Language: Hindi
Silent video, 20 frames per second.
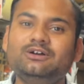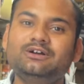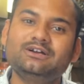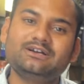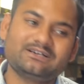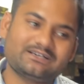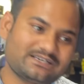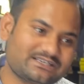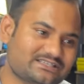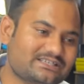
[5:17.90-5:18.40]

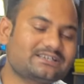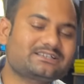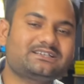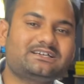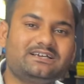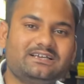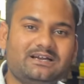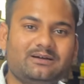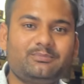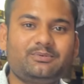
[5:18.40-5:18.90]
कर सकता
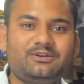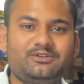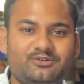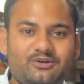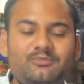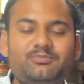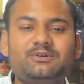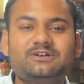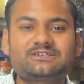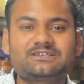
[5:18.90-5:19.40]
है यहाँ पे
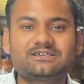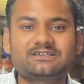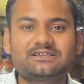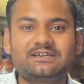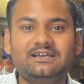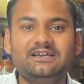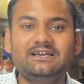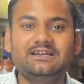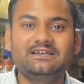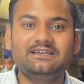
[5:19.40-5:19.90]
ड्रॉप कर सकता
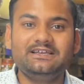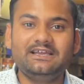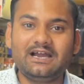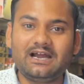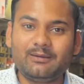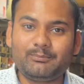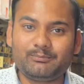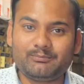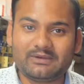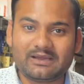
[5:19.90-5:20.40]
है या
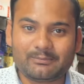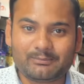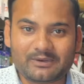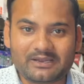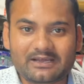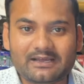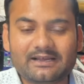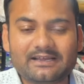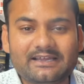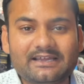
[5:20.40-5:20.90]
आप मैप
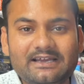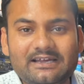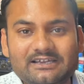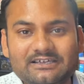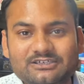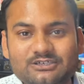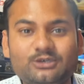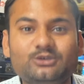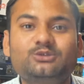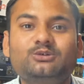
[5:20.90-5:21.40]
लगा के आना
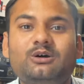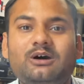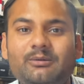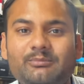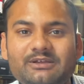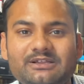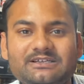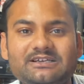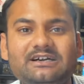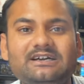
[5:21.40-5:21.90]
चाहो तो
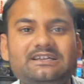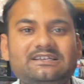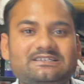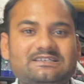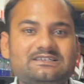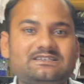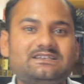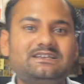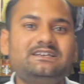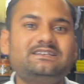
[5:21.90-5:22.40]
अमित कार
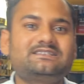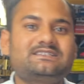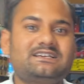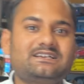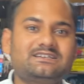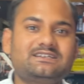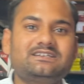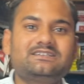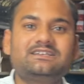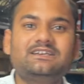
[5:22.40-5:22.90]
एसेसरी
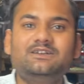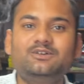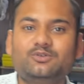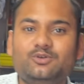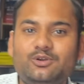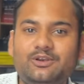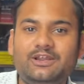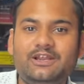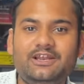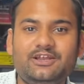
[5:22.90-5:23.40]
सेक्टर तीन
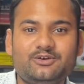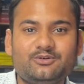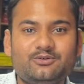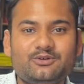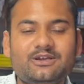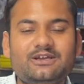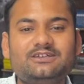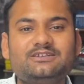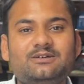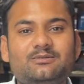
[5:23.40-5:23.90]
रोहिणी
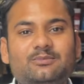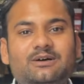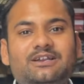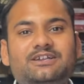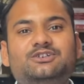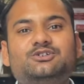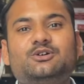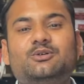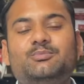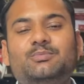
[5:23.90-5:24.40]
लिखोगे आप हमारी
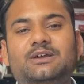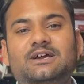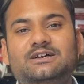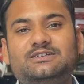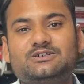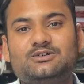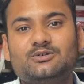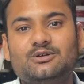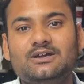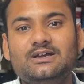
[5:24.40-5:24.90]
शॉप पे आ
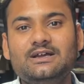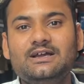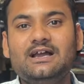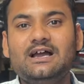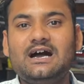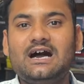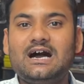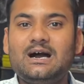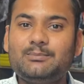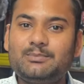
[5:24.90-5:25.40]
जाओगे
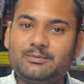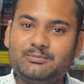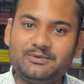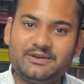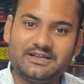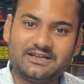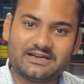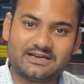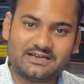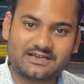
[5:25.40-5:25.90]
आप
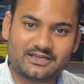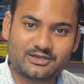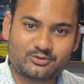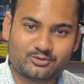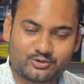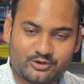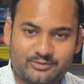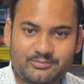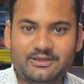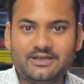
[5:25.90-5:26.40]
अपनी कार की
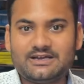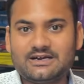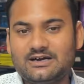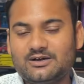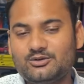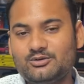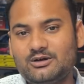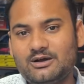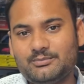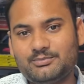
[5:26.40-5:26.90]
कोई भी कार
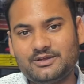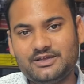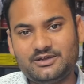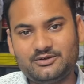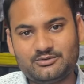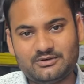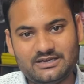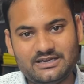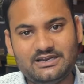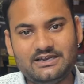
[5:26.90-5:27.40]
हो आपकी
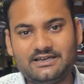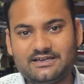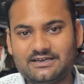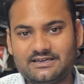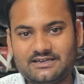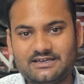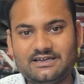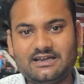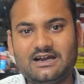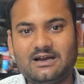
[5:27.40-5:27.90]
इंक्वायरी लेकर
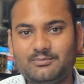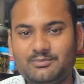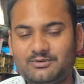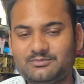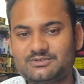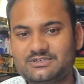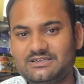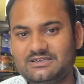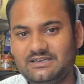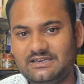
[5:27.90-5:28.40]
के आप
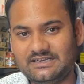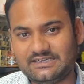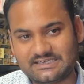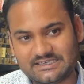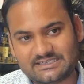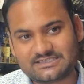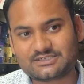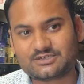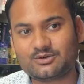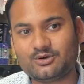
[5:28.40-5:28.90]
हमसे
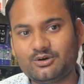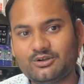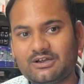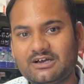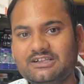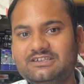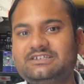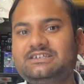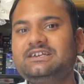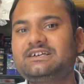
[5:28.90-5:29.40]
लेटेस्ट और
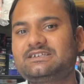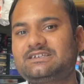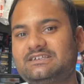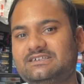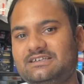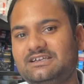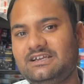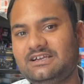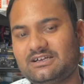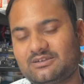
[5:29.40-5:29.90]
अच्छी
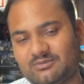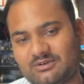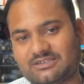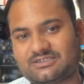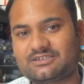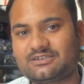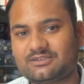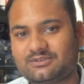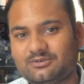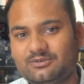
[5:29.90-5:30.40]
एक्सेसरी करवा
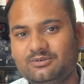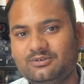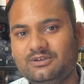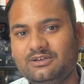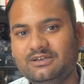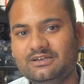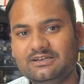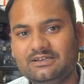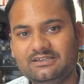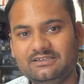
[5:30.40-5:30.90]
सकते हैं
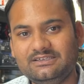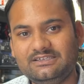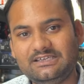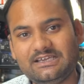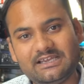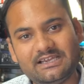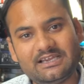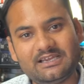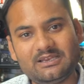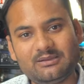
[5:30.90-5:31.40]

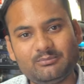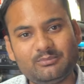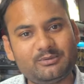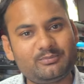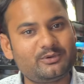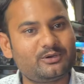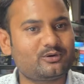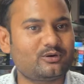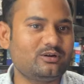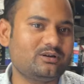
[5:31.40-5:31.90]
दिए गए नंबर
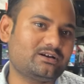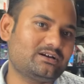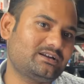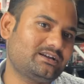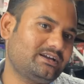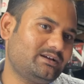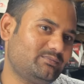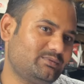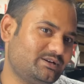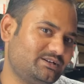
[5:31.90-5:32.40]
पर कॉल
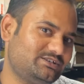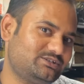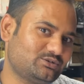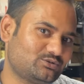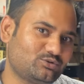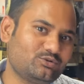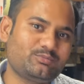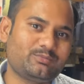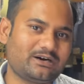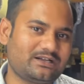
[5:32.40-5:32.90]
करके एक बार
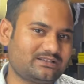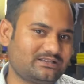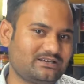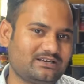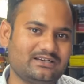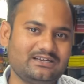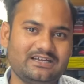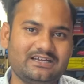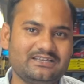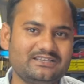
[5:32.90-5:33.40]
जरूर बात कर
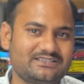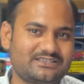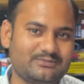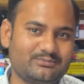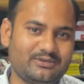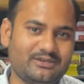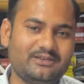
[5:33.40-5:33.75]
लें आने से